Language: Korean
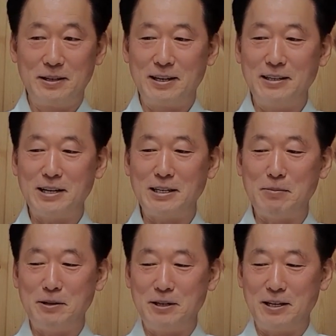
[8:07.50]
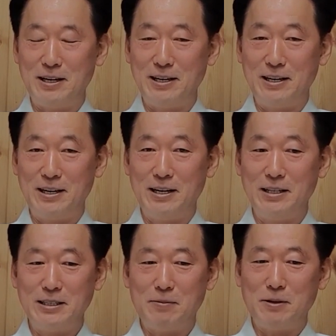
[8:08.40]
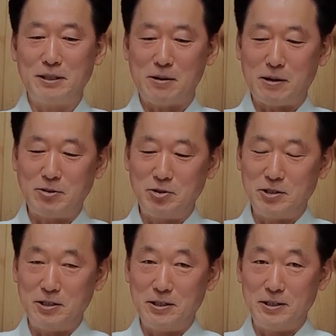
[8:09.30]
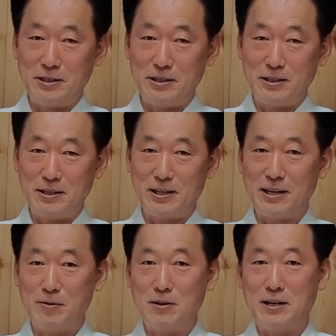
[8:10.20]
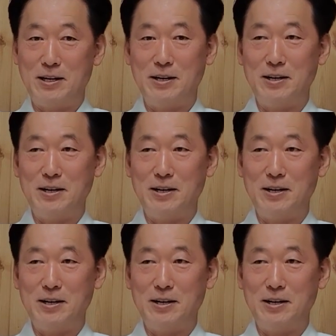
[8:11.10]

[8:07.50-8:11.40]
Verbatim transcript: 이렇게 딱 잡아, 이렇게. 잡아가 딱 마주쳐. 이렇게, 오케이.